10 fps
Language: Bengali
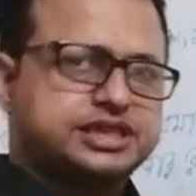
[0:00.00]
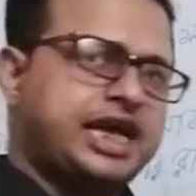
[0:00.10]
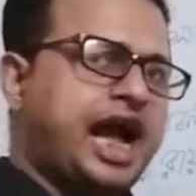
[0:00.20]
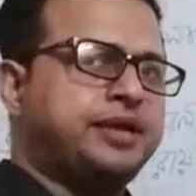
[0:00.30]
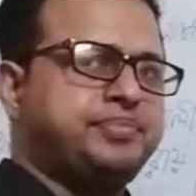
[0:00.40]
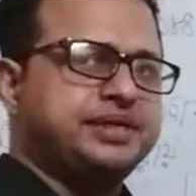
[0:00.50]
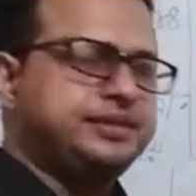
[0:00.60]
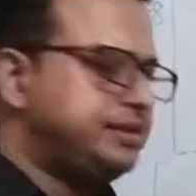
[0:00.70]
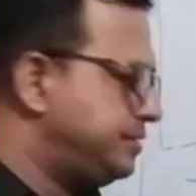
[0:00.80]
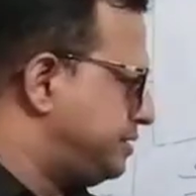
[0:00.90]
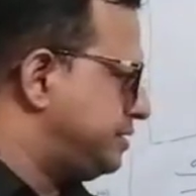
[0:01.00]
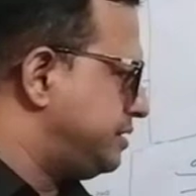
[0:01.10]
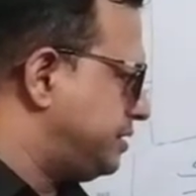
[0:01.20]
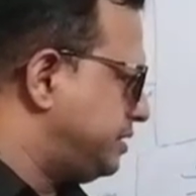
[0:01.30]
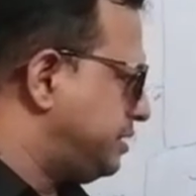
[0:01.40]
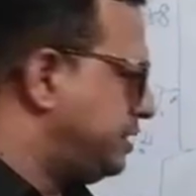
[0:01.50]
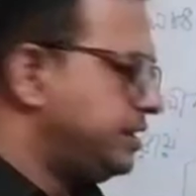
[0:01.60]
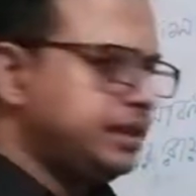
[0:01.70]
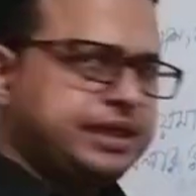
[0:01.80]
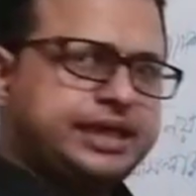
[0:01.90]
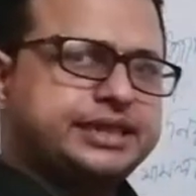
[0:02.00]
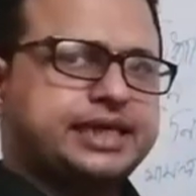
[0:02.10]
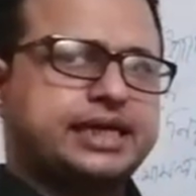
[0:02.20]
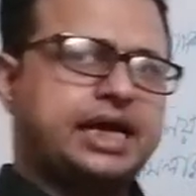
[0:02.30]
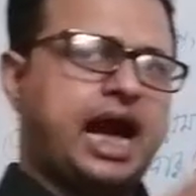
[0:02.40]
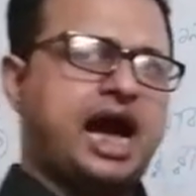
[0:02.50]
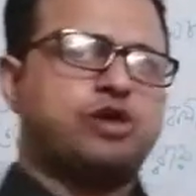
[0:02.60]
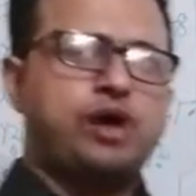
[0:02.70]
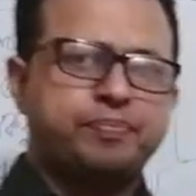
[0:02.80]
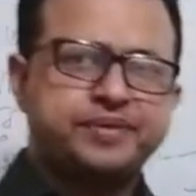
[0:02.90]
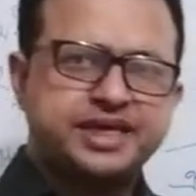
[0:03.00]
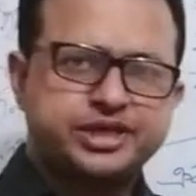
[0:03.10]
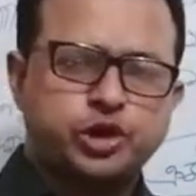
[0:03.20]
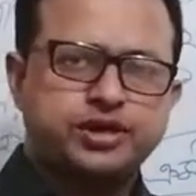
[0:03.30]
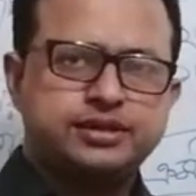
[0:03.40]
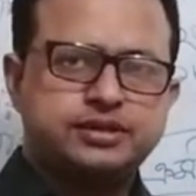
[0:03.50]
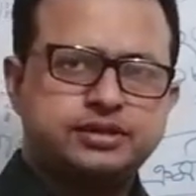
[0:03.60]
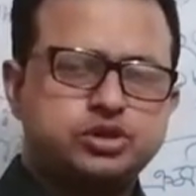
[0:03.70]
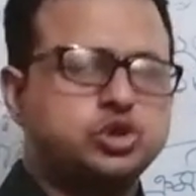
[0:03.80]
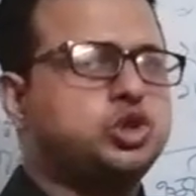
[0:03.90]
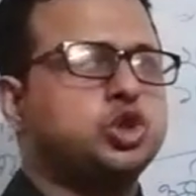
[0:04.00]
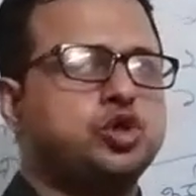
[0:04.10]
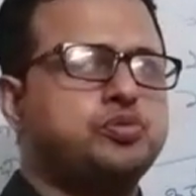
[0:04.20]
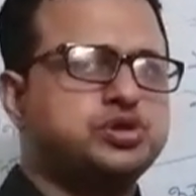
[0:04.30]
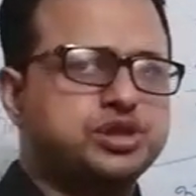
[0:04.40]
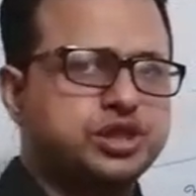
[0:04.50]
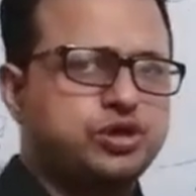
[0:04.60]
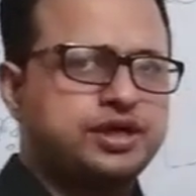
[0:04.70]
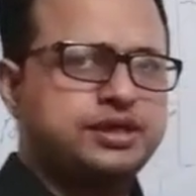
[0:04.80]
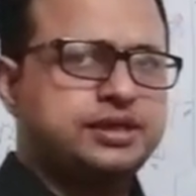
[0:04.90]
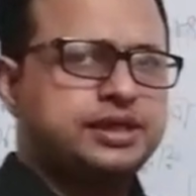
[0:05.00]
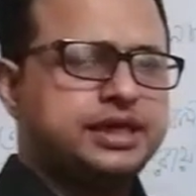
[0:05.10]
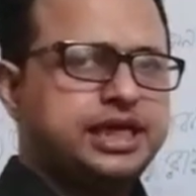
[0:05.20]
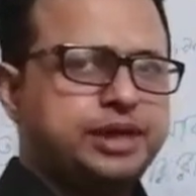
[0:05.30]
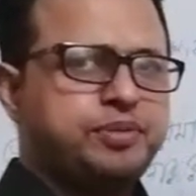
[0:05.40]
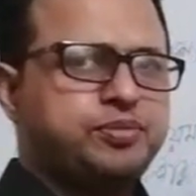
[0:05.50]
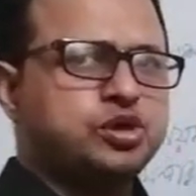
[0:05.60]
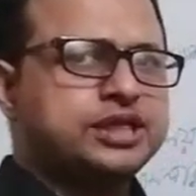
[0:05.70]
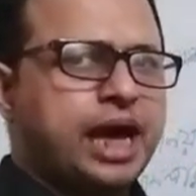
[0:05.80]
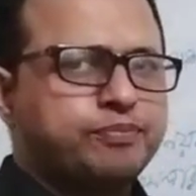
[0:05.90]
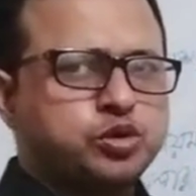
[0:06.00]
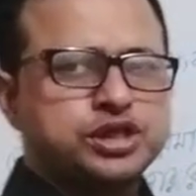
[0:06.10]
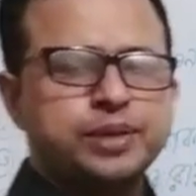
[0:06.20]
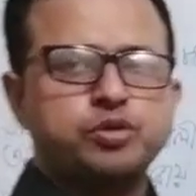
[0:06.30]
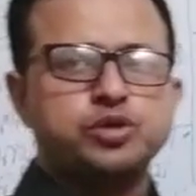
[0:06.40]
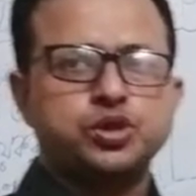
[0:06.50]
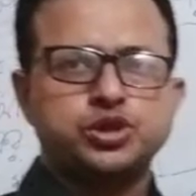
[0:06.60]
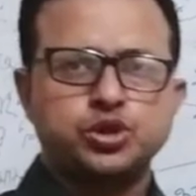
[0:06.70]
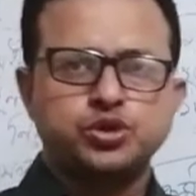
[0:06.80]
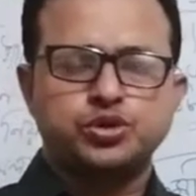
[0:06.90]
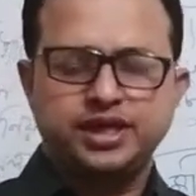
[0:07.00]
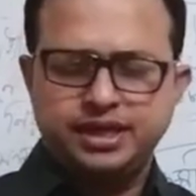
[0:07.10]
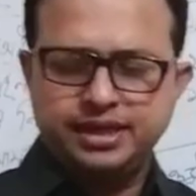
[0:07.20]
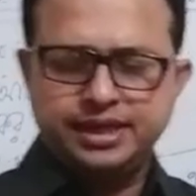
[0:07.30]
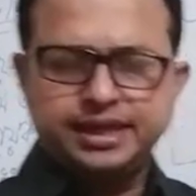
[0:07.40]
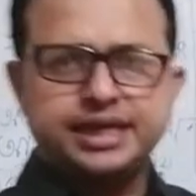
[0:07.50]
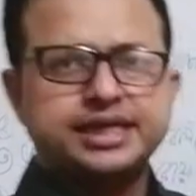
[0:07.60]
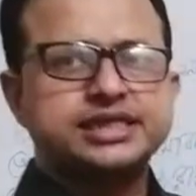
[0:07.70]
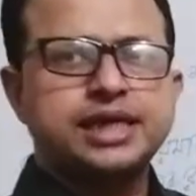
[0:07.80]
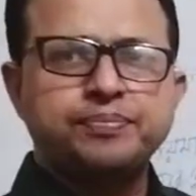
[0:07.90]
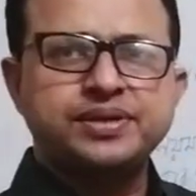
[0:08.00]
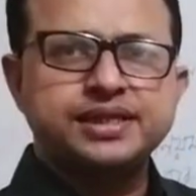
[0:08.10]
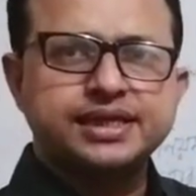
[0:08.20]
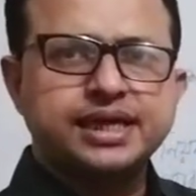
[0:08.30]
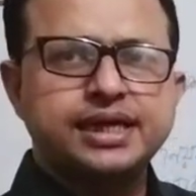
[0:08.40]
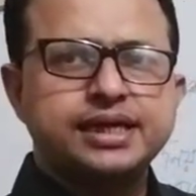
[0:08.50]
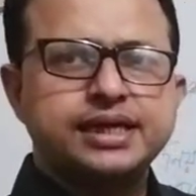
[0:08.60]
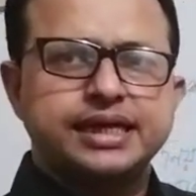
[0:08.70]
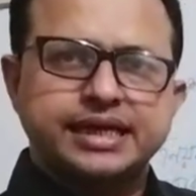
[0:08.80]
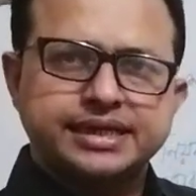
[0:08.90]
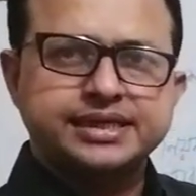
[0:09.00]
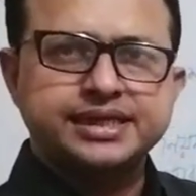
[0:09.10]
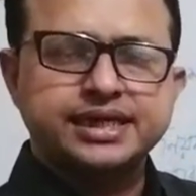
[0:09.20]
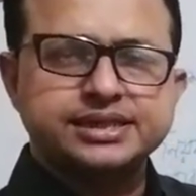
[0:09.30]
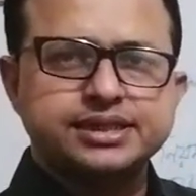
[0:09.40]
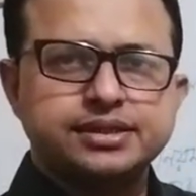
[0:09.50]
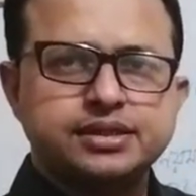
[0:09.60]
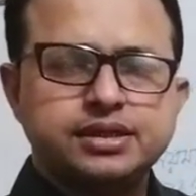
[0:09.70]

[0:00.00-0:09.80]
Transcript: সে আইনবিদ এটাকে আরও আপগ্রেড করেন যুগোপযোগী করেন এর বিভিন্ন ধাপগুলিতে পরিবর্তন করে একে সামনের দিকে এগিয়ে নিয়ে আসেন